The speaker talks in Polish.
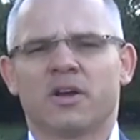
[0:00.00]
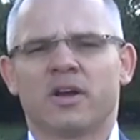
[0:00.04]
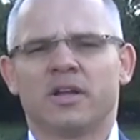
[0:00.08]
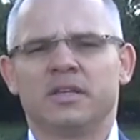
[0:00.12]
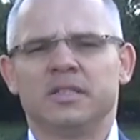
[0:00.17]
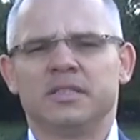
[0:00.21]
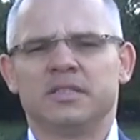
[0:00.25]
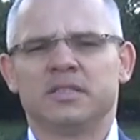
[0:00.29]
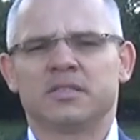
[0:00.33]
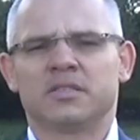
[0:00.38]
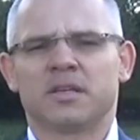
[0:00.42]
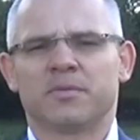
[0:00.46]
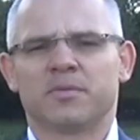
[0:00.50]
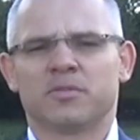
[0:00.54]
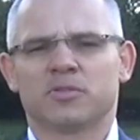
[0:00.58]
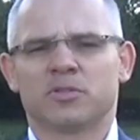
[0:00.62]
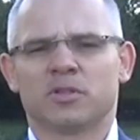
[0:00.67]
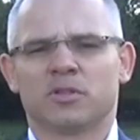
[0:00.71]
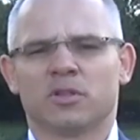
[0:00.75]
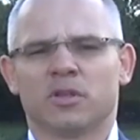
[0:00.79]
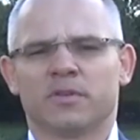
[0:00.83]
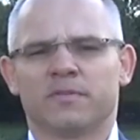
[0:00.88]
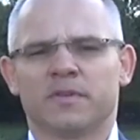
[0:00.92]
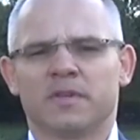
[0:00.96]
koalicji
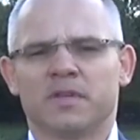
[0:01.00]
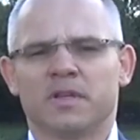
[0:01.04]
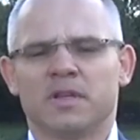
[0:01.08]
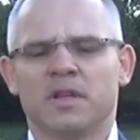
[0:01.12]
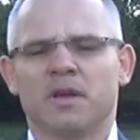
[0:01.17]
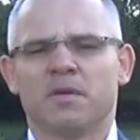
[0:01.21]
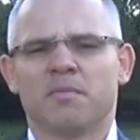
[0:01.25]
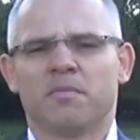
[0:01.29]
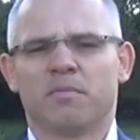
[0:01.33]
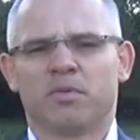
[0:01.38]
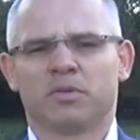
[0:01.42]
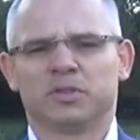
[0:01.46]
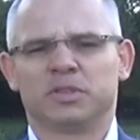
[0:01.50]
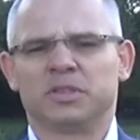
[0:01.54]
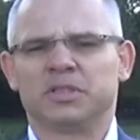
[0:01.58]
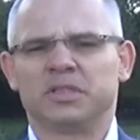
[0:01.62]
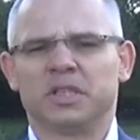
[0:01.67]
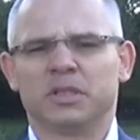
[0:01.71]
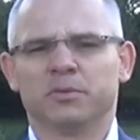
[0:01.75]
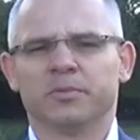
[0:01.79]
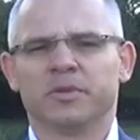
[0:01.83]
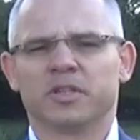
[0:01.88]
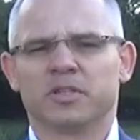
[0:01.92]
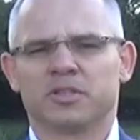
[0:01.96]
samorządowej,
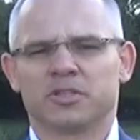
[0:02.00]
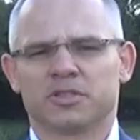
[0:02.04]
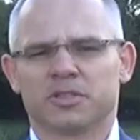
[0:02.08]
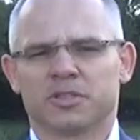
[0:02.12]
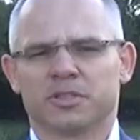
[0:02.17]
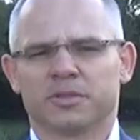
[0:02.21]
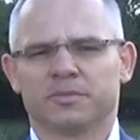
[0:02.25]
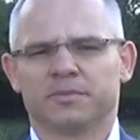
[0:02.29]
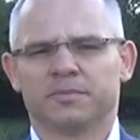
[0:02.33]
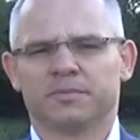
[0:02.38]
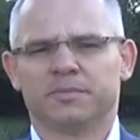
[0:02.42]
pozycja numer 3.